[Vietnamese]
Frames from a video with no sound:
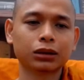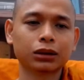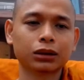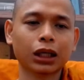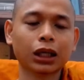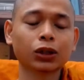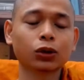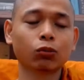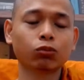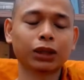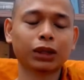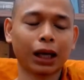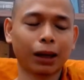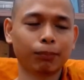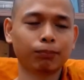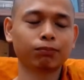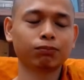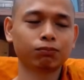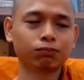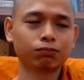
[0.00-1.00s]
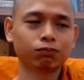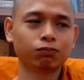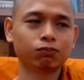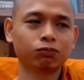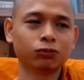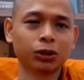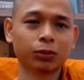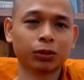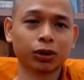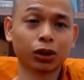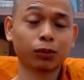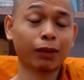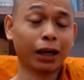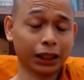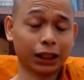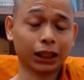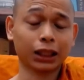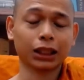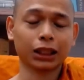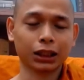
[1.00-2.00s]
tác dụng chậm nhưng mà nó
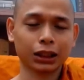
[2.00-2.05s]
mạnh